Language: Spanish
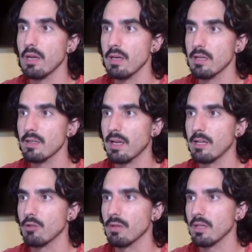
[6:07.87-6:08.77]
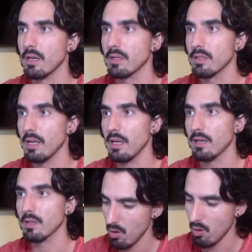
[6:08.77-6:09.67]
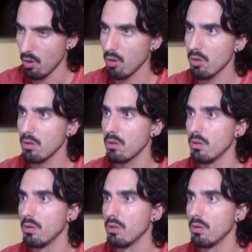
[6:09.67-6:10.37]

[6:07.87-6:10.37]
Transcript: que en este caso va a ser select all